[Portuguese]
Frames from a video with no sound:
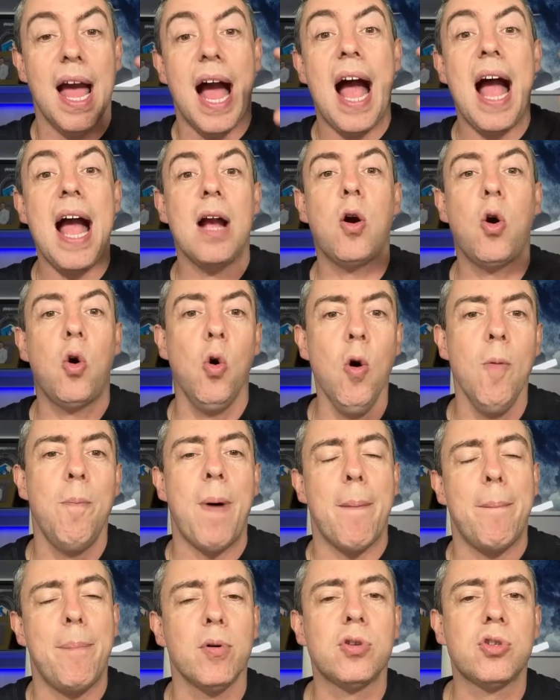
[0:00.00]
A
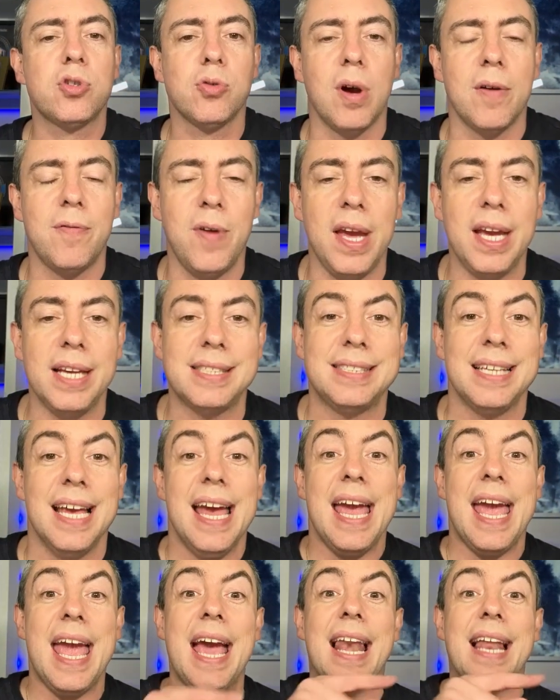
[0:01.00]
culpa, por sua vez,
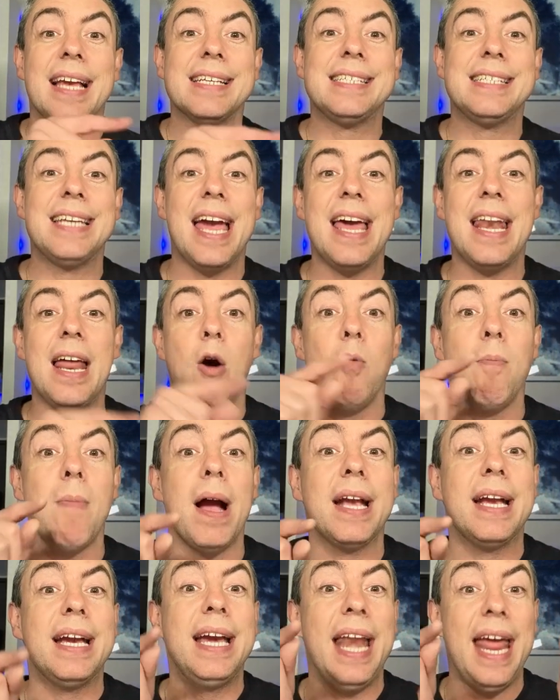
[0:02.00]
ela gera
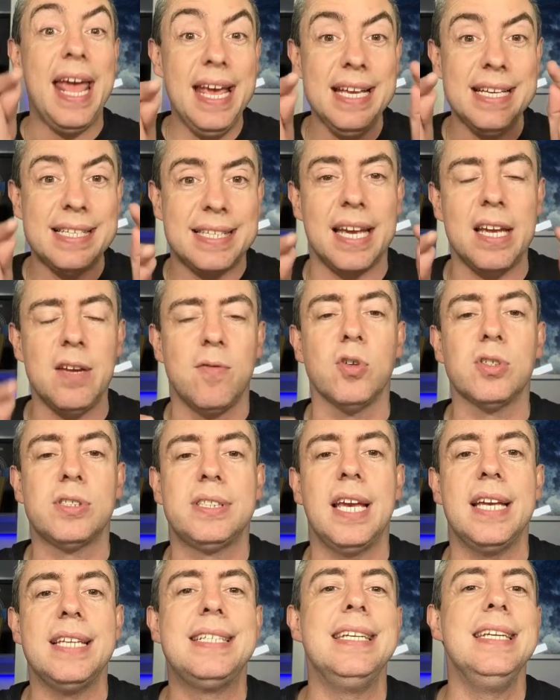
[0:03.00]
uma crença em
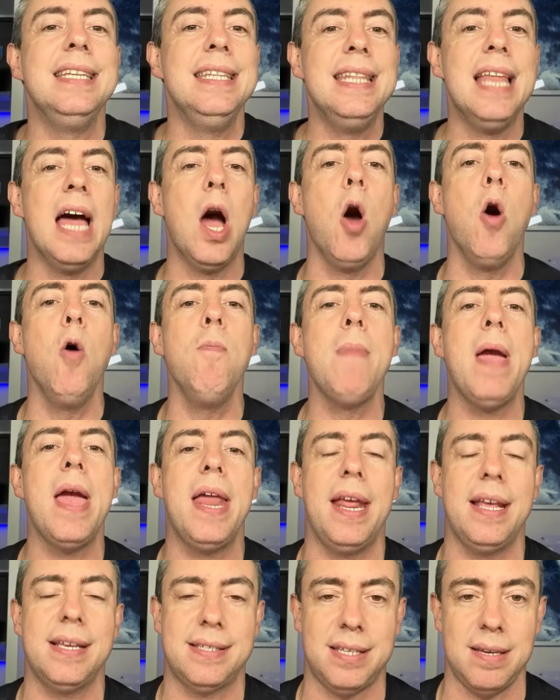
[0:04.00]
você de não
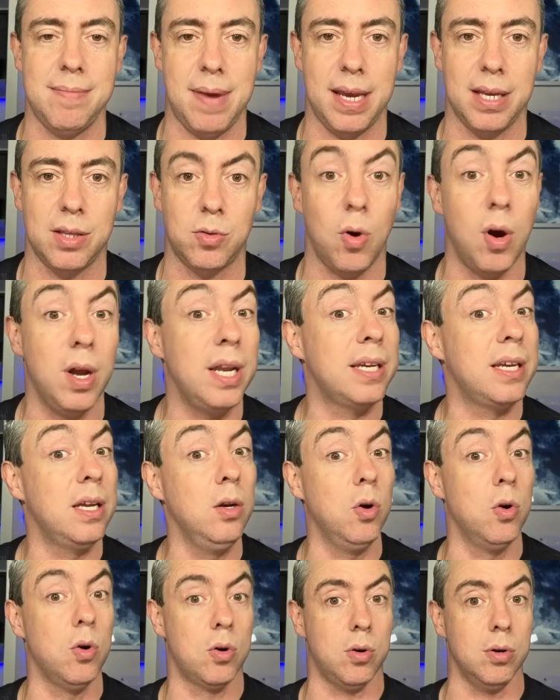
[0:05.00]
merecimento. Olha que
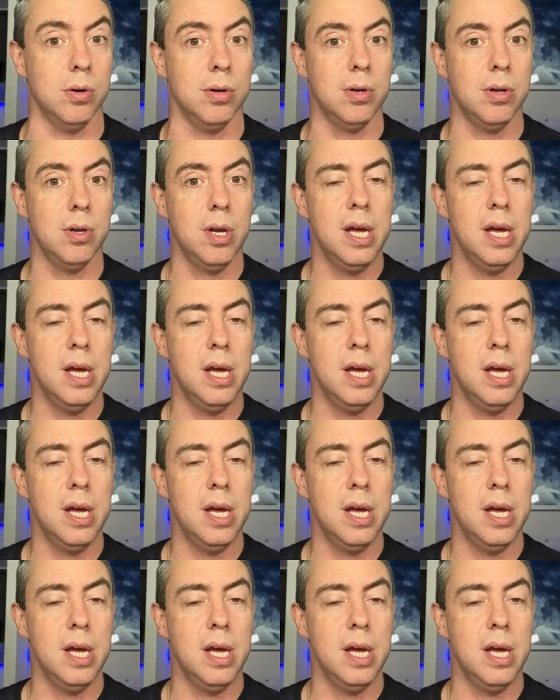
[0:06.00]
louco.